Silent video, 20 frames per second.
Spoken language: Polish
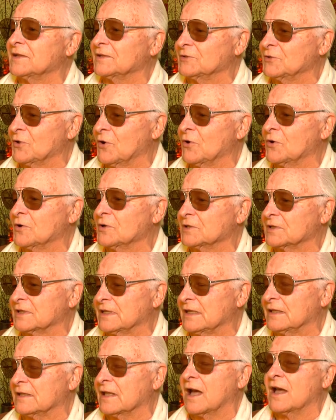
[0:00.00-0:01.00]
do
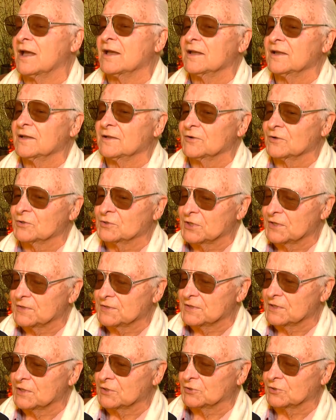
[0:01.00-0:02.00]
kina,
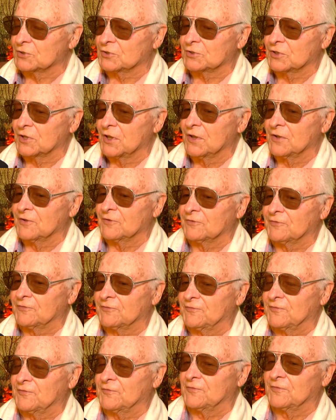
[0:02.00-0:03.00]
uczestniczyć
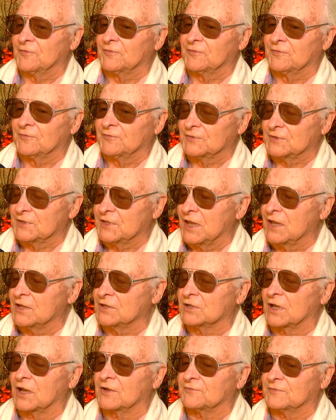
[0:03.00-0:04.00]
w, w
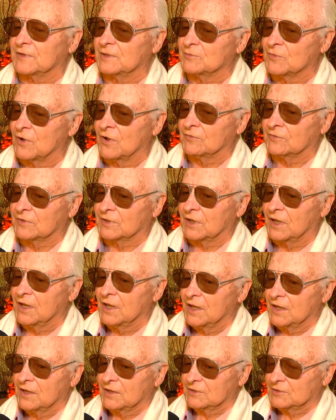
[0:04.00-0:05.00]
zdjęciach filmowych,
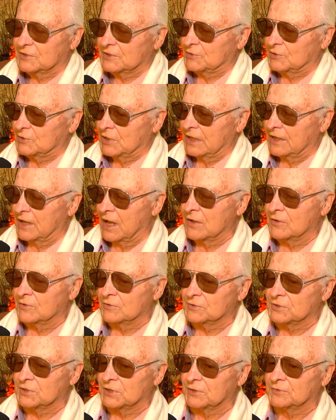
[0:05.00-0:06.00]

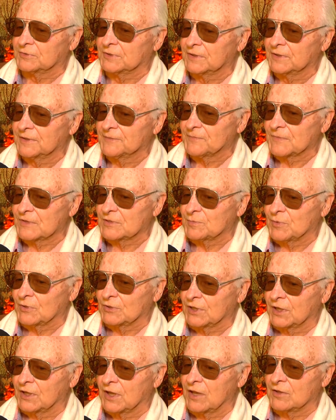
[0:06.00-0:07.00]
spotykając się,
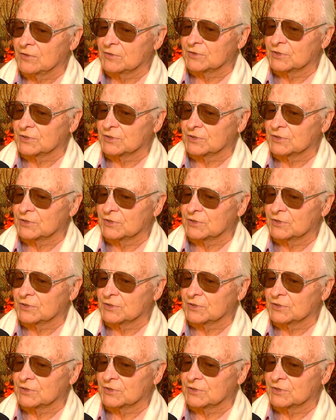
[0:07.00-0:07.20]
spotykając